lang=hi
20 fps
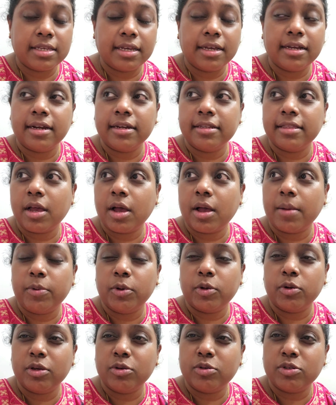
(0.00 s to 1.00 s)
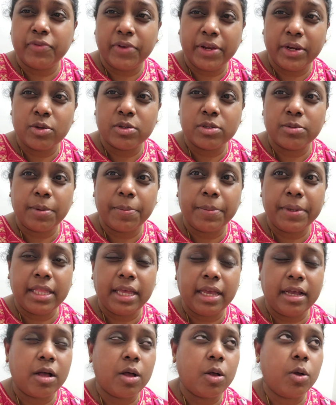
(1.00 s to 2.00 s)
से करता है आप लोग ने कुछ वीडियोज़ में भी
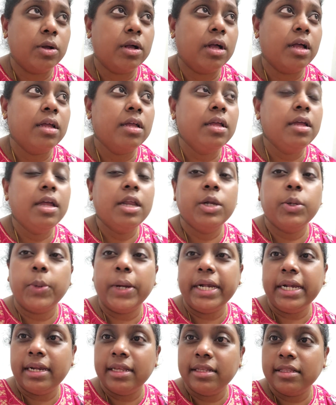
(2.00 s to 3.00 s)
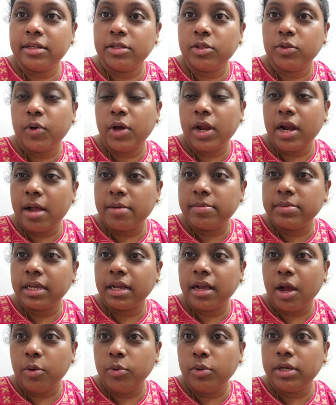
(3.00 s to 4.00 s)
देखा होगा ट्वेंटी तक तो आराम से
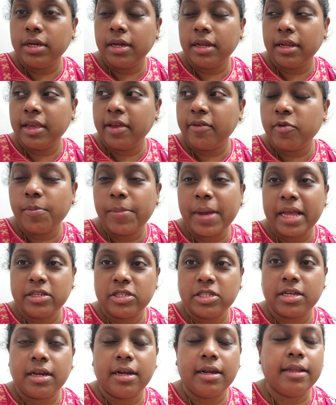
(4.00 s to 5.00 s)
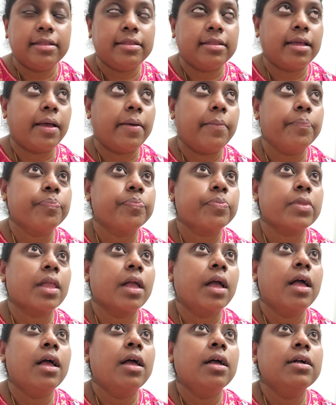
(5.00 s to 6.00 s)
काउंट करके वो मैच कर लेता है
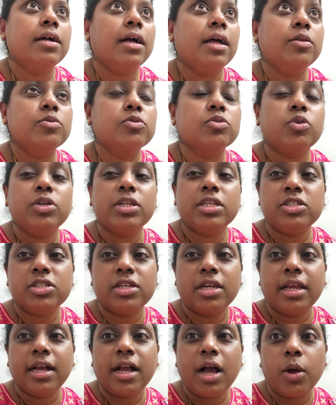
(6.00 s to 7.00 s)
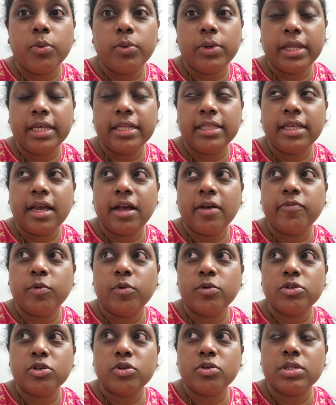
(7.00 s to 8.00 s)
कल उसको टीचर ने काउंटिंग दिया
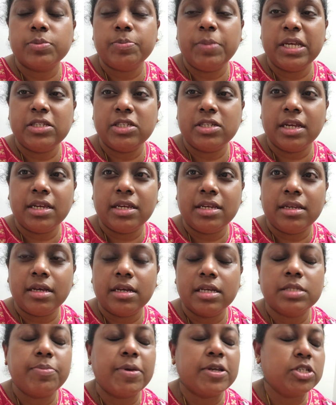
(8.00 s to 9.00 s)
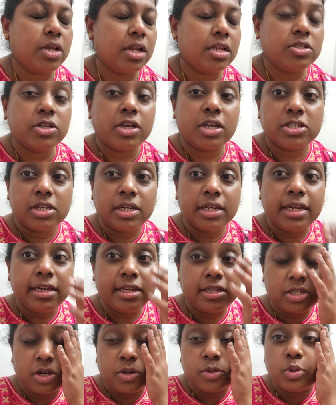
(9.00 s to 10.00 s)
वो जो स्पीच की स्पेशल uh, एजुकेशन की
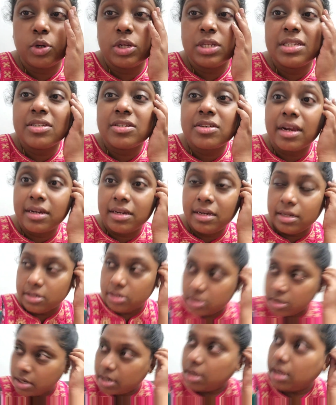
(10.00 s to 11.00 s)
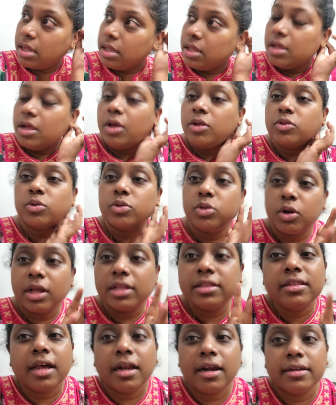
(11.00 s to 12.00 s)
टीचर है थोड़ी स्ट्रिक्ट टीचर है तो थोड़ा
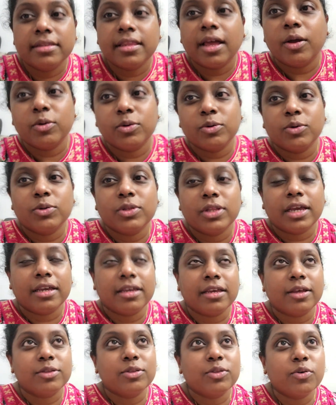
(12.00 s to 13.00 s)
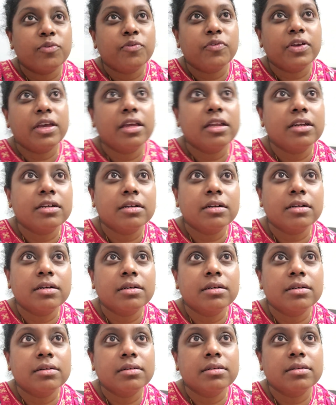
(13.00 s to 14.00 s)
डरता है उनको देख के तो फिर
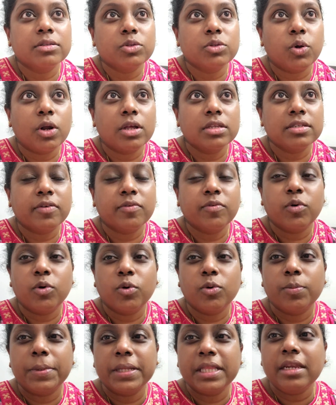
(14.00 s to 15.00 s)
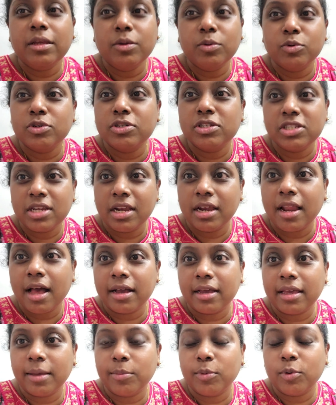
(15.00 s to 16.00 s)
uh, थोड़ा सा वो पता नहीं उन्होंने चिल्ला
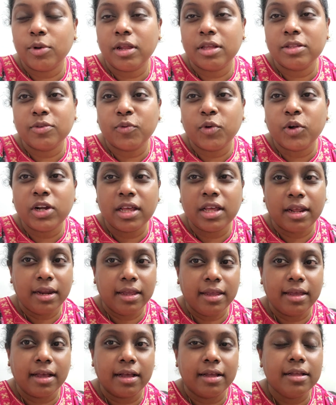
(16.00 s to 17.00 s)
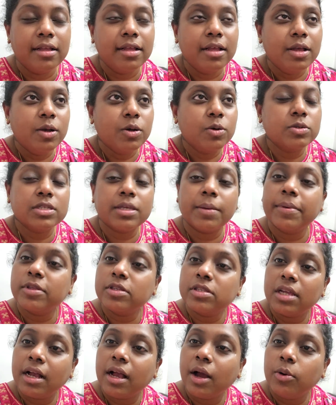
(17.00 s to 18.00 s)
के बोला तो वो डर गया उसके बाद
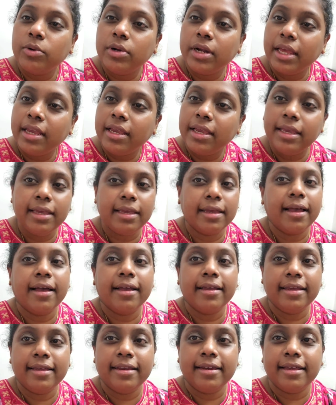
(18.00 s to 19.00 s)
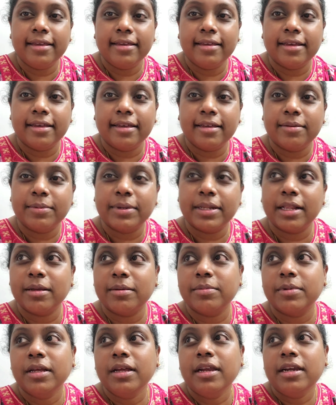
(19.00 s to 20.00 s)
उसने काउंटिंग किया ही नहीं है
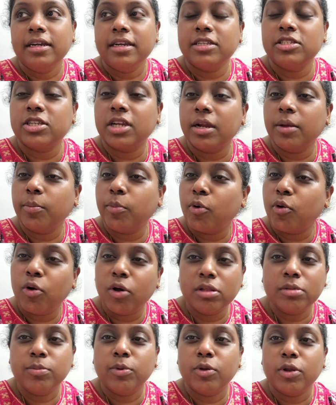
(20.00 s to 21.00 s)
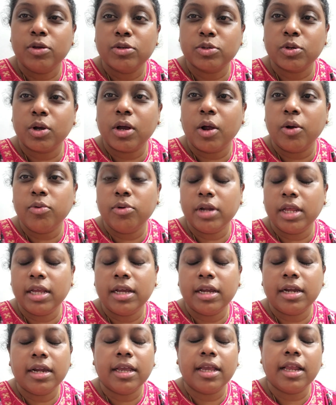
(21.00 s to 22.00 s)
मतलब टीचर ने बहुत बोला उसको काउंटिंग
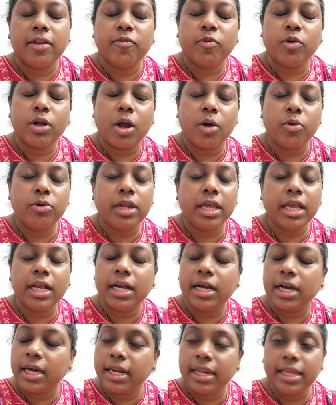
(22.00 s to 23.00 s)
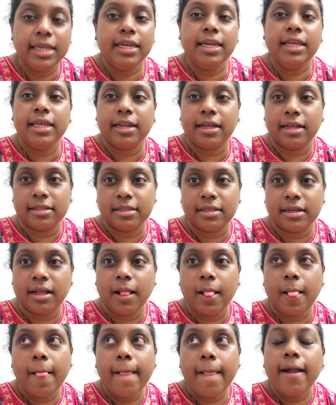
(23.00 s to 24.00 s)
करने के लिए वो काउंटिंग कर ही नहीं रहा था
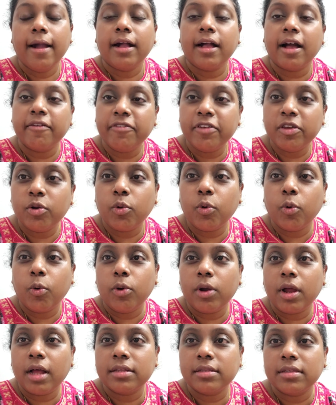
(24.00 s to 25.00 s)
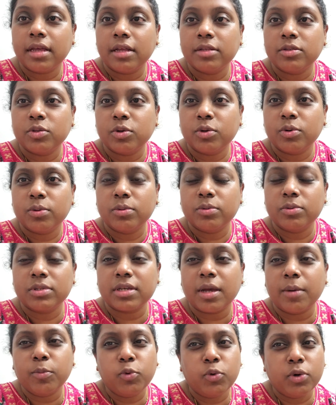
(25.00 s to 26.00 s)
काफ़ी रो रहा था तो
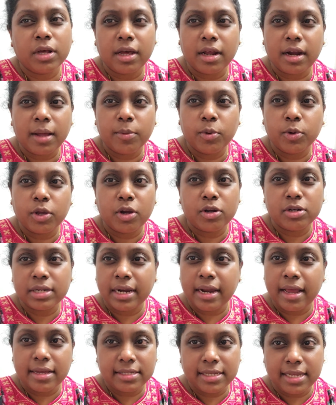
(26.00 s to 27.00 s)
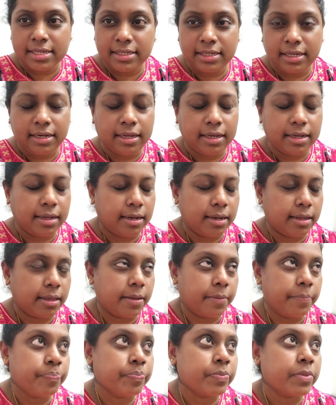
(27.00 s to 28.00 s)
उसका मूड ख़राब हो गया और क्लास ऐसे ही निकल
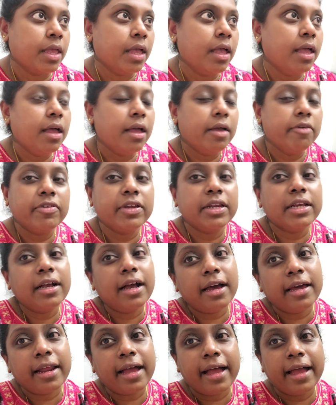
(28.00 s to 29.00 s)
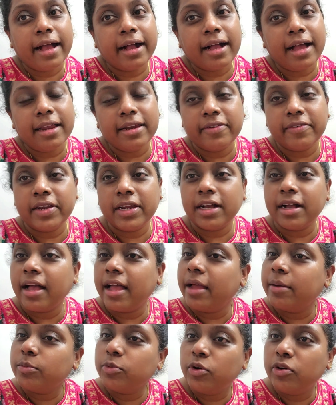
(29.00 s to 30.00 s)
गया फिर घर आया खाना वाना
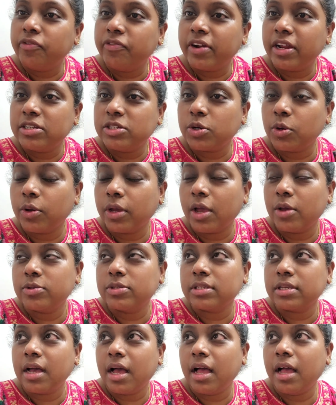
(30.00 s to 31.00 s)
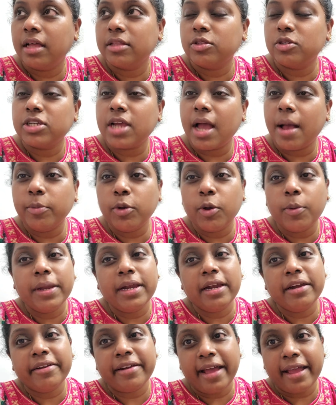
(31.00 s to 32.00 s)
खाया मूड फ्रेश हो गया उसका तो शाम को
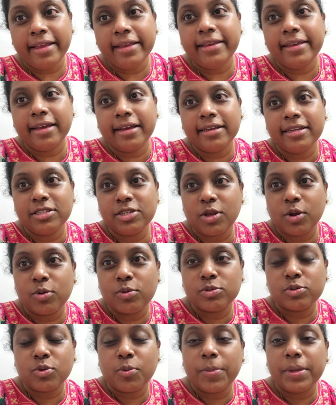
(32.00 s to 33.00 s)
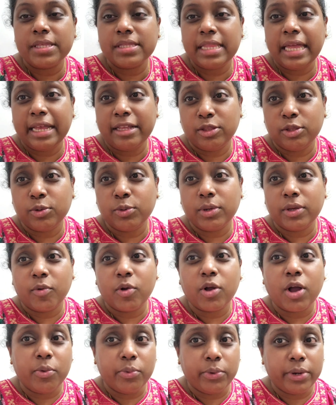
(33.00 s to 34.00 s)
मैंने ट्राई किया कि चलो उसको मैं देखती हूँ कि वो
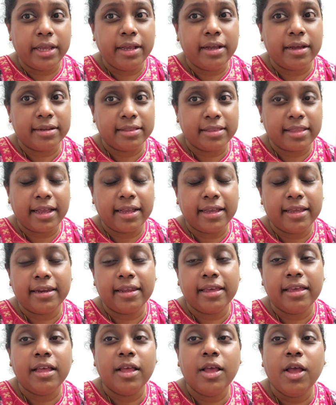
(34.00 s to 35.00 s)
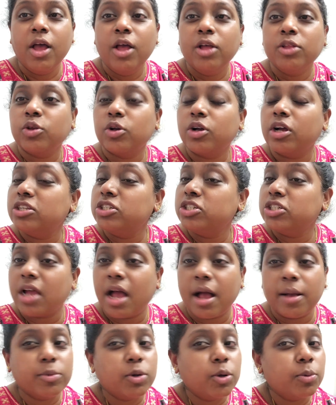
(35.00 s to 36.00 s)
काउंटिंग करता है कि नहीं तो कल
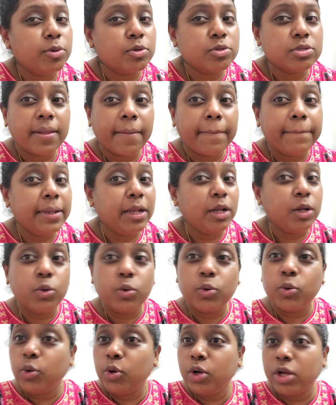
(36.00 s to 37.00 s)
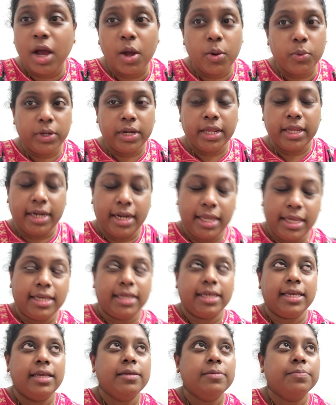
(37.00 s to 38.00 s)
शाम को भी उसने बिल्कुल काउंटिंग नहीं
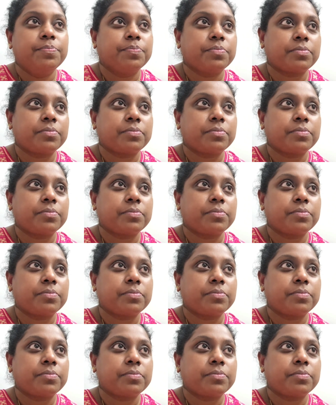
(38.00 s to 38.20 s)
की